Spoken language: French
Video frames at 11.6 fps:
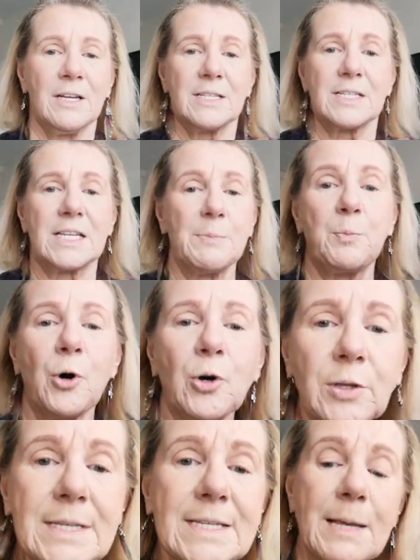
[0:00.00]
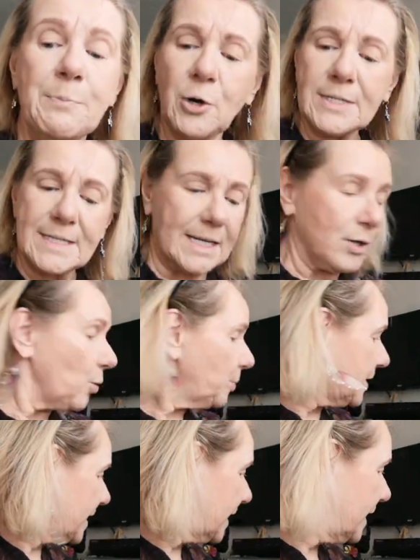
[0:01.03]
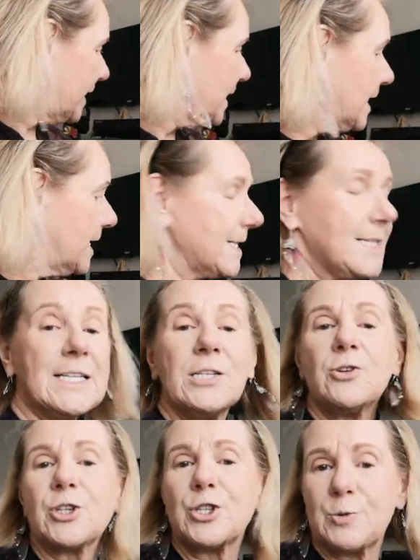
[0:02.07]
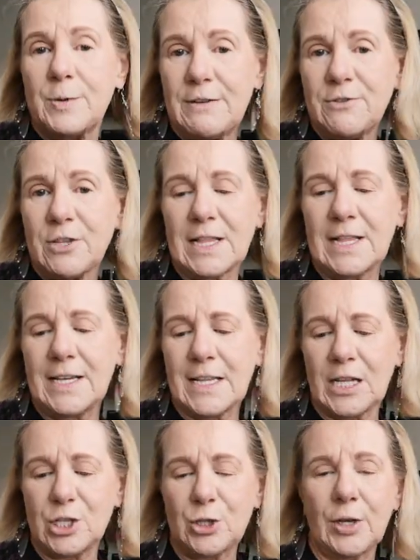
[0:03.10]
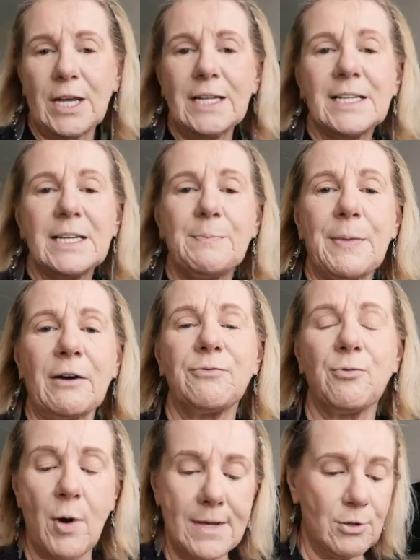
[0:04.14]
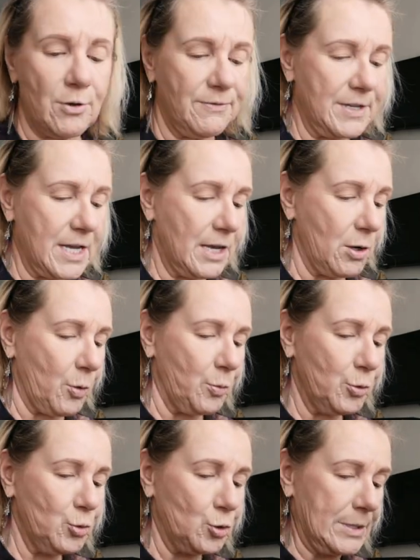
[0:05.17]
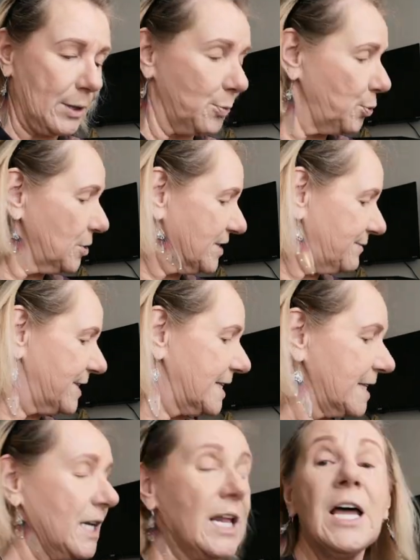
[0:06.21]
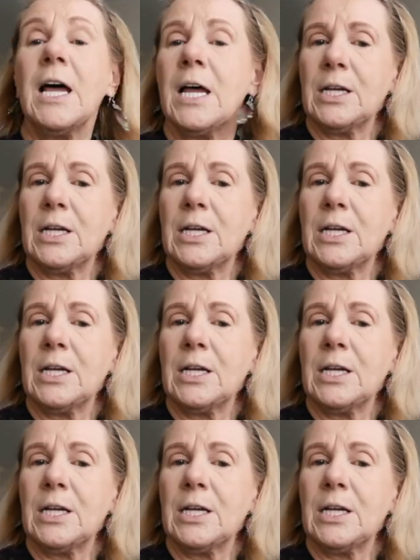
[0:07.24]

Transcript: C'est pas, c'est pas que c'est compliqué, c'est de suivre notre ligne naturelle qui parfois devient un peu, un peu difficile